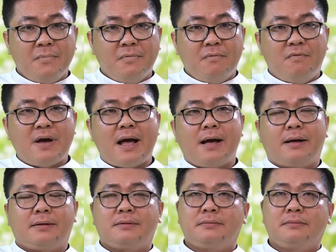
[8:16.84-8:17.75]

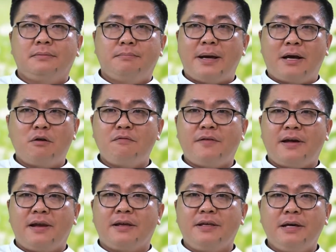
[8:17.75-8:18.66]
và mẹ không
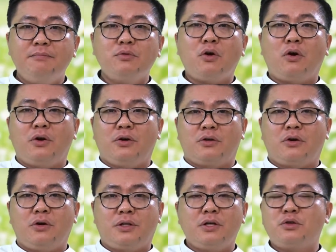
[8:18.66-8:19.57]
phải là nhiễm tội
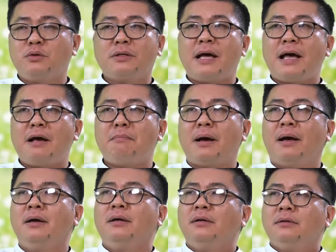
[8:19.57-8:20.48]
rồi thiên chúa tha mà
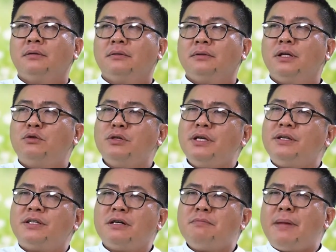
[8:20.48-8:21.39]
thiên chúa gìn
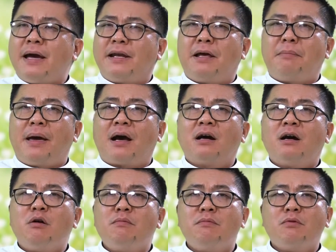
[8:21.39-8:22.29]
giữ mẹ để mẹ
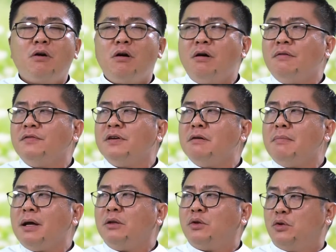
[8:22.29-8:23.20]
không có vướng
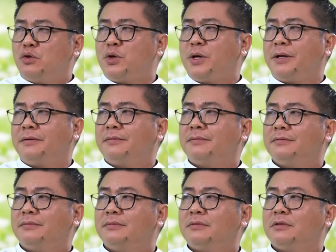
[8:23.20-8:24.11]
mắc tội truyền
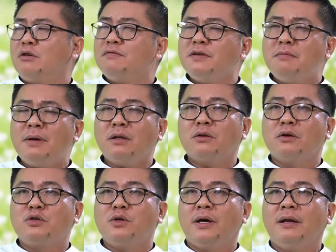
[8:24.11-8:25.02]
không vướng mắc tội
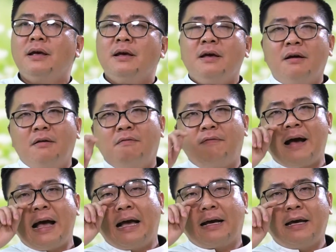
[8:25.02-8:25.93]
truyền
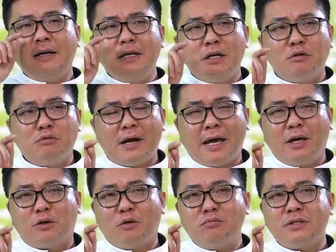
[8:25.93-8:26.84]
và cái điều
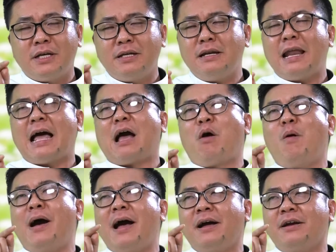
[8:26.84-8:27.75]
này cũng chính là
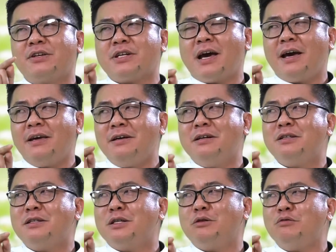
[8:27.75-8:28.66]
hoa trái
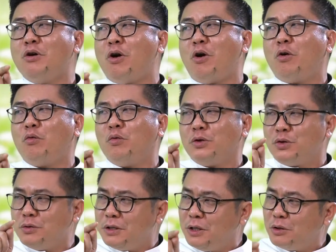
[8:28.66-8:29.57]
ơn cứu độ của
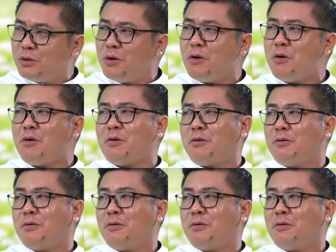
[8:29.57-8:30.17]
chúa kitô